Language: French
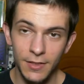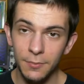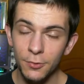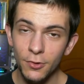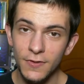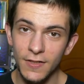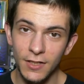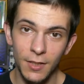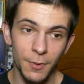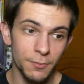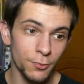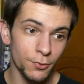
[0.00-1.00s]
capteurs seraient
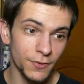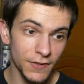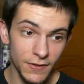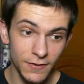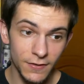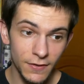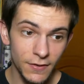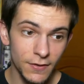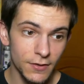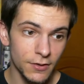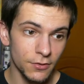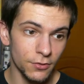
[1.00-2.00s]
capables de détecter
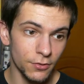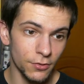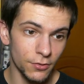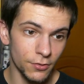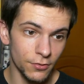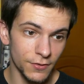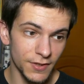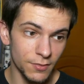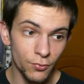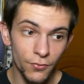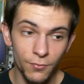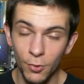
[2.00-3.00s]
euh, des
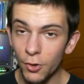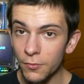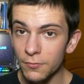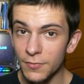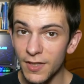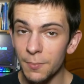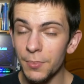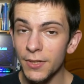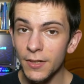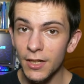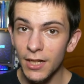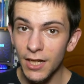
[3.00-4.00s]
mouvements d'à
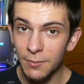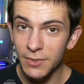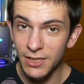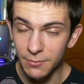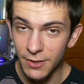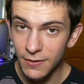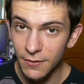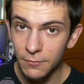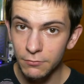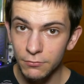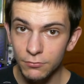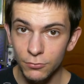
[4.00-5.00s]
peine 1 mm.
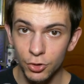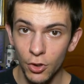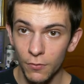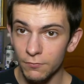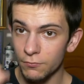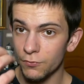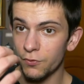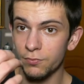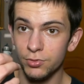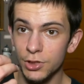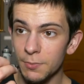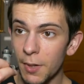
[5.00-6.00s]
Genre, vous
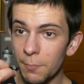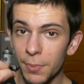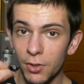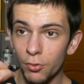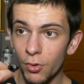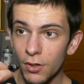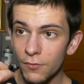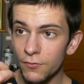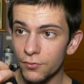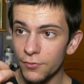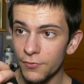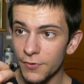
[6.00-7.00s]
bougez même pas le doigt,
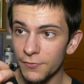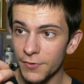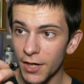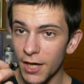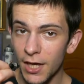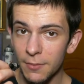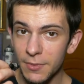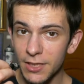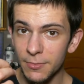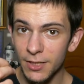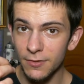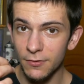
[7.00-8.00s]
vous lui faites faire 1
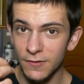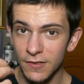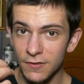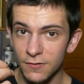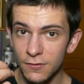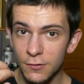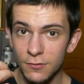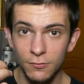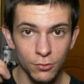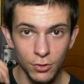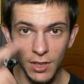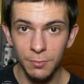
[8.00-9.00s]
mm dans un sens,
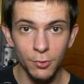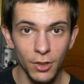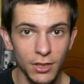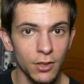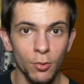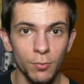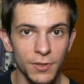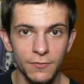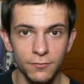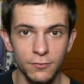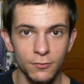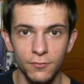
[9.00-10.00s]
le capteur il a
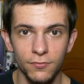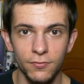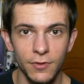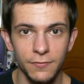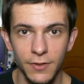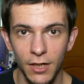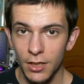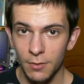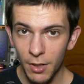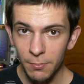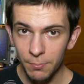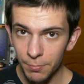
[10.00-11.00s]
compris ce que vous voulez faire. Et
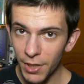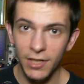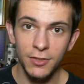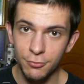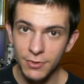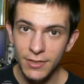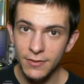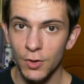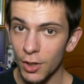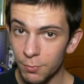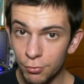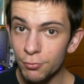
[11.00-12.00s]
même par la suite, tu
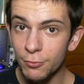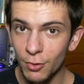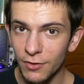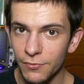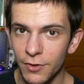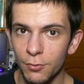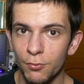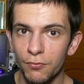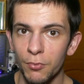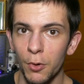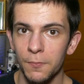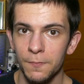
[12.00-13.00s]
n'aurais plus besoin de faire de
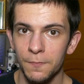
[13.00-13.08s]
mouvements.